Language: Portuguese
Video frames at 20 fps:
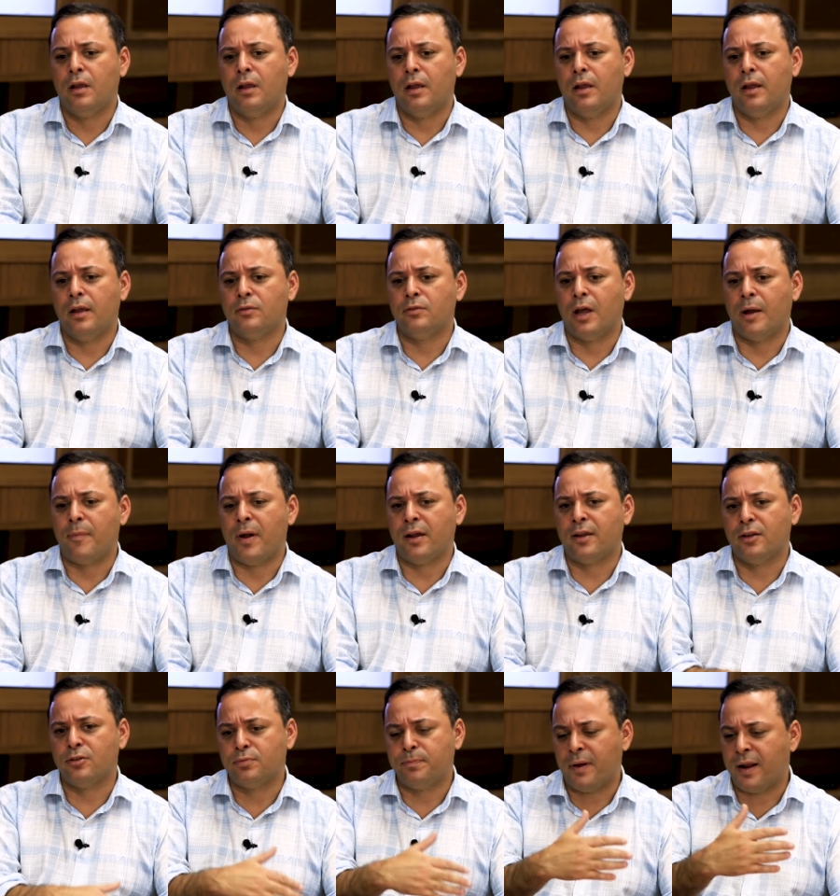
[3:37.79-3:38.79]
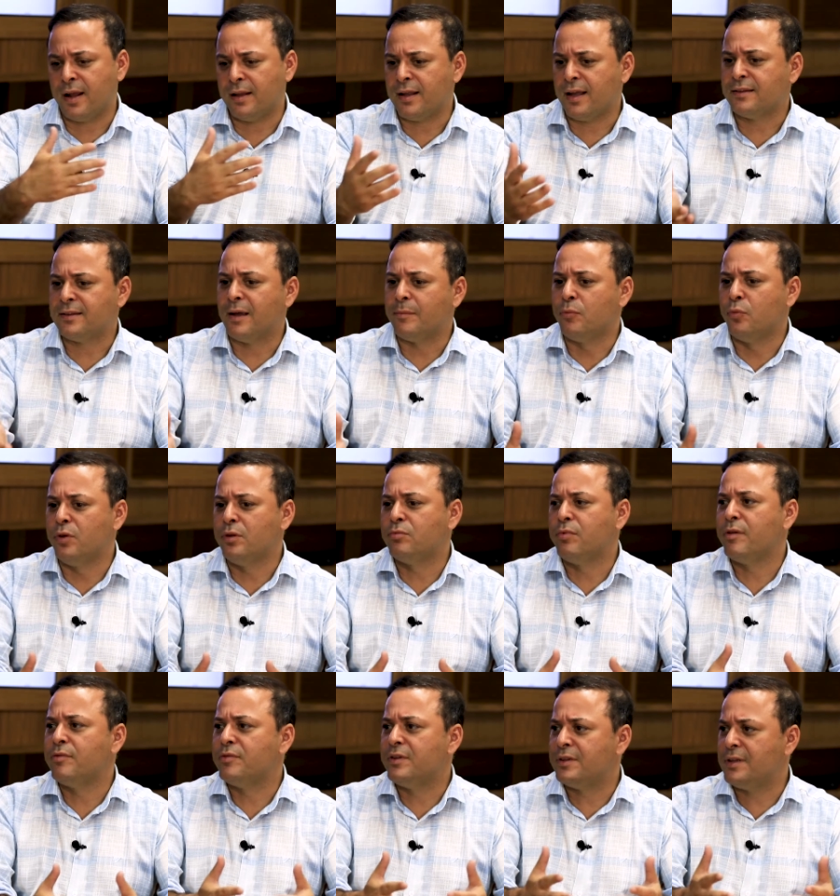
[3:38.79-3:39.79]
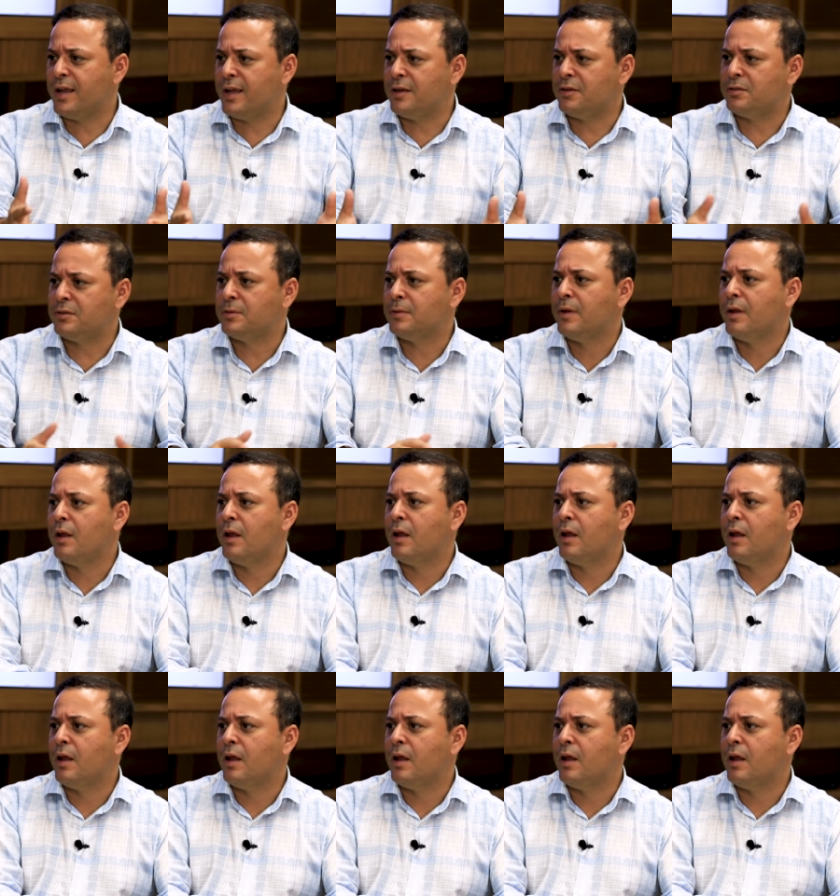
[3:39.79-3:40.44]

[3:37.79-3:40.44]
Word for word: é, da Marquês do Paraná está muito evidente.